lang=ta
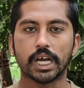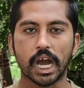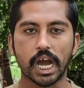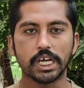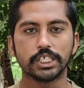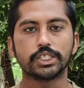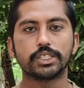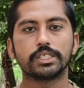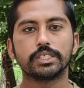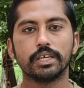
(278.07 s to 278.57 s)

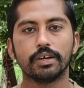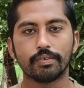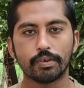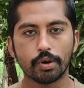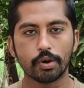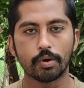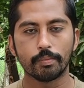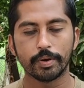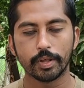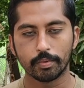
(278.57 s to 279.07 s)
காஸ்ட்
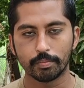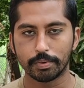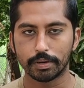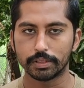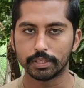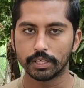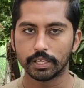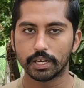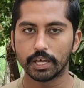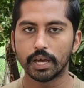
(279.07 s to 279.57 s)
எவ்வளோ அப்படின்னு
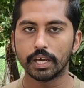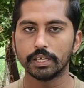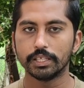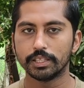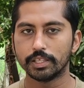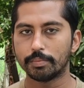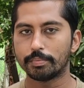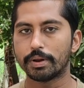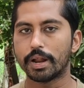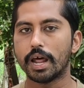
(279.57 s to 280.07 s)
பார்த்தீங்கன்னா
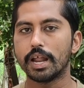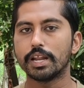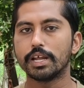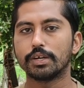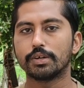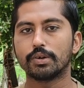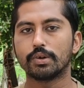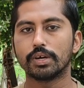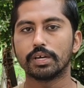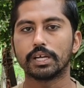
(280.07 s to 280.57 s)
இந்த
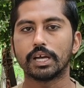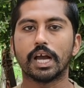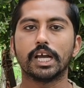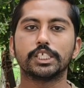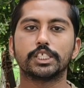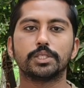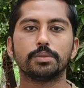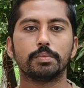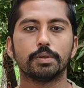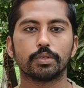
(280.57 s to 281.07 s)
ப்ராடக்டோட
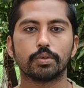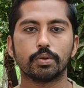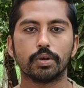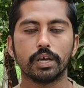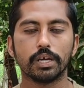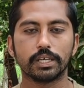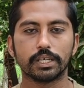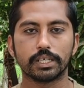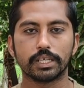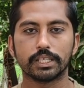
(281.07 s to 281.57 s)
காஸ்ட்
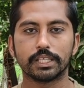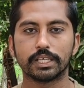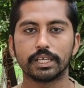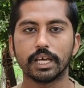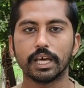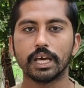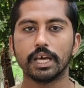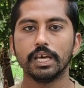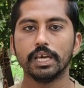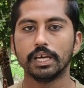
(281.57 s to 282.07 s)
பார்த்தோம்னா
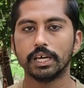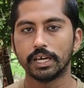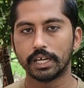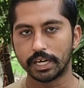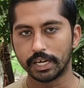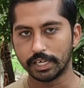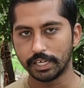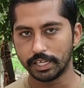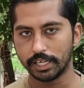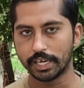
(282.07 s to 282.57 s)
கிட்டத்தட்ட
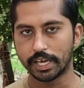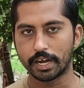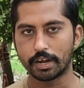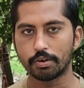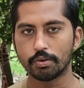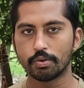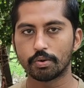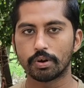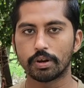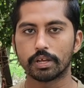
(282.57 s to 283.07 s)
ரெண்டு
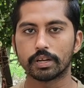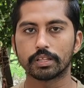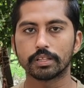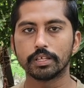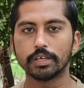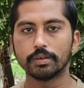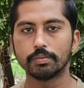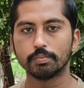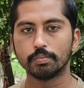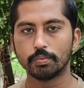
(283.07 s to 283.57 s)

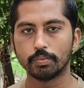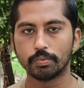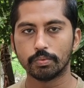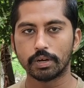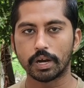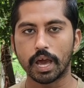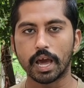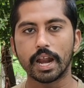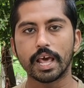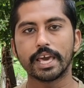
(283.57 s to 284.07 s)
இரநூறுலேருந்து
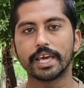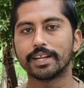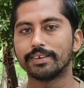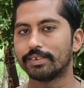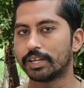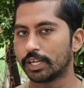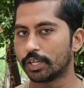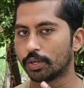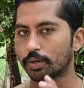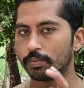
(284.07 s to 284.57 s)

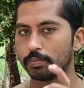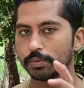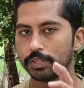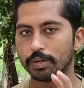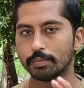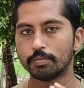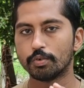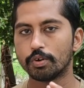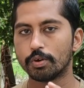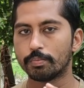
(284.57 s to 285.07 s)
நாலாயிரம் வரைக்கும்
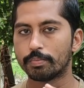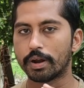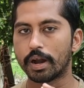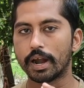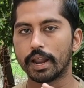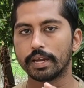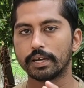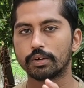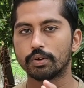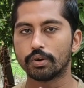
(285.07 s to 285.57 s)
இந்த மூணு
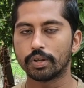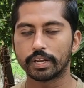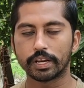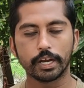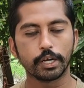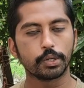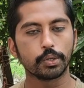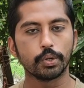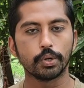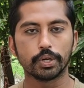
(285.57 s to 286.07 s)
ப்ராடக்டோட
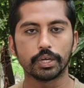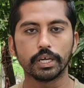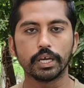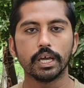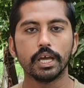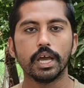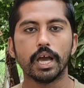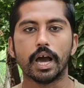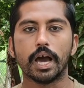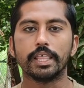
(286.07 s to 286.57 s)
ரேட்டும்
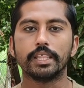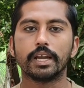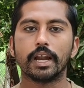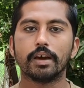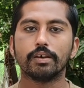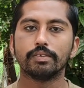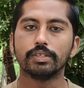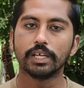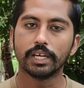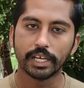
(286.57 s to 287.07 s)
இருக்குது அதை
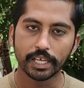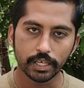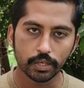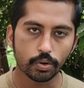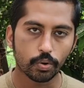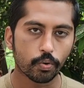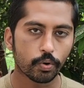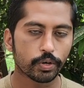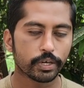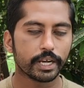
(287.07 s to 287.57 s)
நான் வந்து
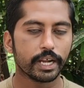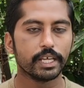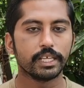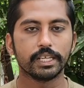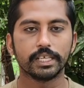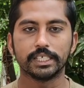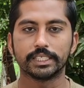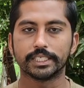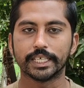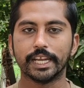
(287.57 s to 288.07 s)
லிங்க்
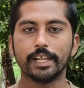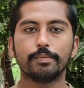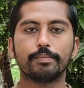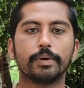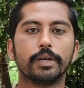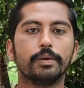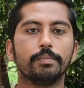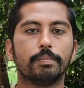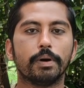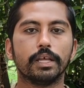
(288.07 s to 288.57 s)
கொடுக்குறேன் நீங்கள்
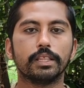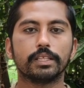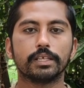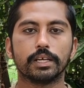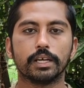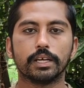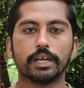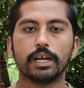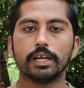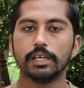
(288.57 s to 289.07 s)
செலக்ட் பண்ணி
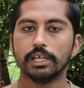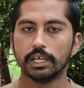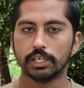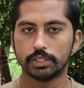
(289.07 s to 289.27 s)
பார்த்துக்கோங்க